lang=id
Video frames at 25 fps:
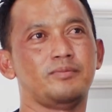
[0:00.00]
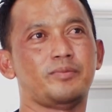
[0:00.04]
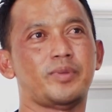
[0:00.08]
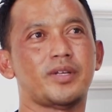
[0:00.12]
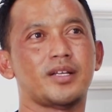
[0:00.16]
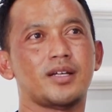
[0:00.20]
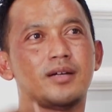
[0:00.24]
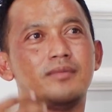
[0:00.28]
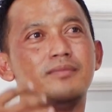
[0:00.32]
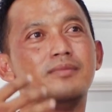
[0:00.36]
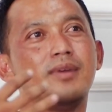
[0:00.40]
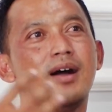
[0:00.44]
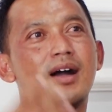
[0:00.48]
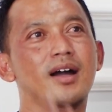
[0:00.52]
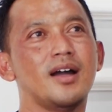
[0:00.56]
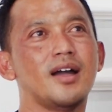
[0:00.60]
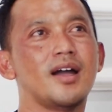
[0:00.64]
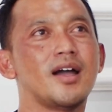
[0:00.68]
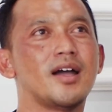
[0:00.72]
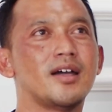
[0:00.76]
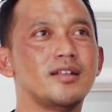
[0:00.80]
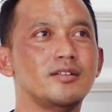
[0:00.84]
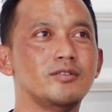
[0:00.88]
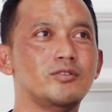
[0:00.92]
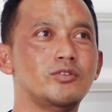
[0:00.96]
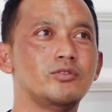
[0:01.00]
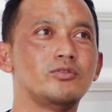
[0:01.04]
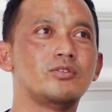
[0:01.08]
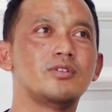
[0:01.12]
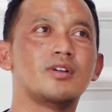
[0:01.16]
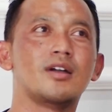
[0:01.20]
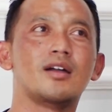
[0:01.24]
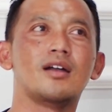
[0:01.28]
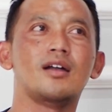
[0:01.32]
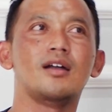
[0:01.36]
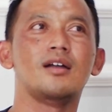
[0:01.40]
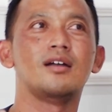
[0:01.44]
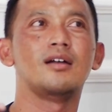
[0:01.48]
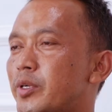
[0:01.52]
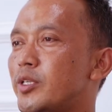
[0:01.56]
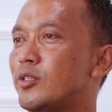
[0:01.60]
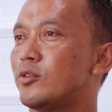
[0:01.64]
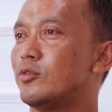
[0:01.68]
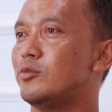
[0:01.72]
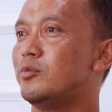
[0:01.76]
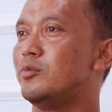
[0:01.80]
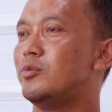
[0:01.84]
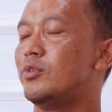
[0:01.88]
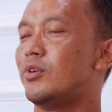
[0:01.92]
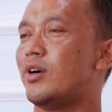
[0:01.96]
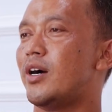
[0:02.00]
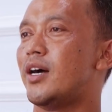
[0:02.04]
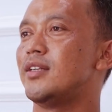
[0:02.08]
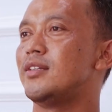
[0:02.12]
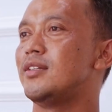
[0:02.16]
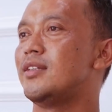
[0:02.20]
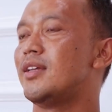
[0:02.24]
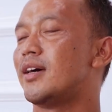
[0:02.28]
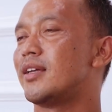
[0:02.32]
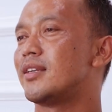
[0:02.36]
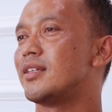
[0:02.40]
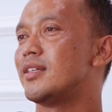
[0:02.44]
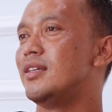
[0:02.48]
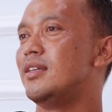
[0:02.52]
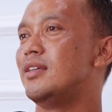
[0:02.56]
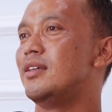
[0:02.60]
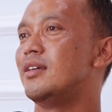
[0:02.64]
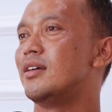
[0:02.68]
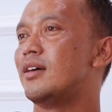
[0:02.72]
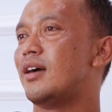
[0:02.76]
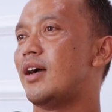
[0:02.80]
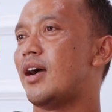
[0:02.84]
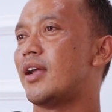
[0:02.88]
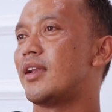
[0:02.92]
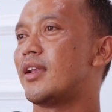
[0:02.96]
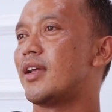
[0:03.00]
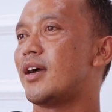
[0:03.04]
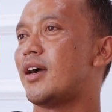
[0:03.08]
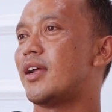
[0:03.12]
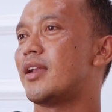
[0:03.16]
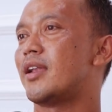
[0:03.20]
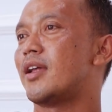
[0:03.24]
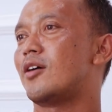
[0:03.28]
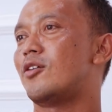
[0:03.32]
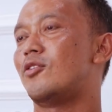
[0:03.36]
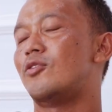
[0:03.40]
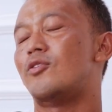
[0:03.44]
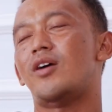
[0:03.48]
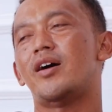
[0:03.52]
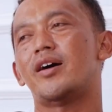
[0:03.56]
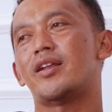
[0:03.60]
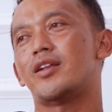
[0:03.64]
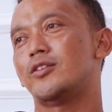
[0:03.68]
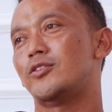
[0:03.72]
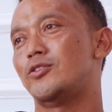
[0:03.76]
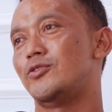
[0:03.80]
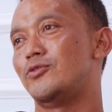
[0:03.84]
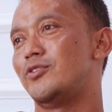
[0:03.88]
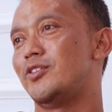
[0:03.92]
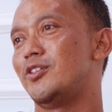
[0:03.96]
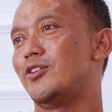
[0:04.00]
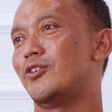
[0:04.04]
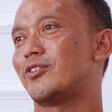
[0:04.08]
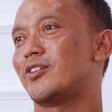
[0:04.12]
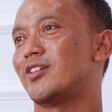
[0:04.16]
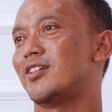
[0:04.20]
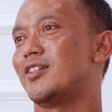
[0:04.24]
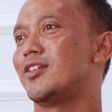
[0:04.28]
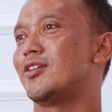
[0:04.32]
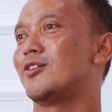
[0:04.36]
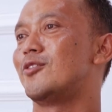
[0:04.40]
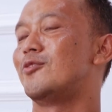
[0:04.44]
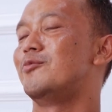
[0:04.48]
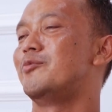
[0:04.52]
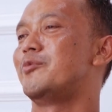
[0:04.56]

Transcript: perkembangan juga pertumbuhan dari anak-anak Ohara Junior ini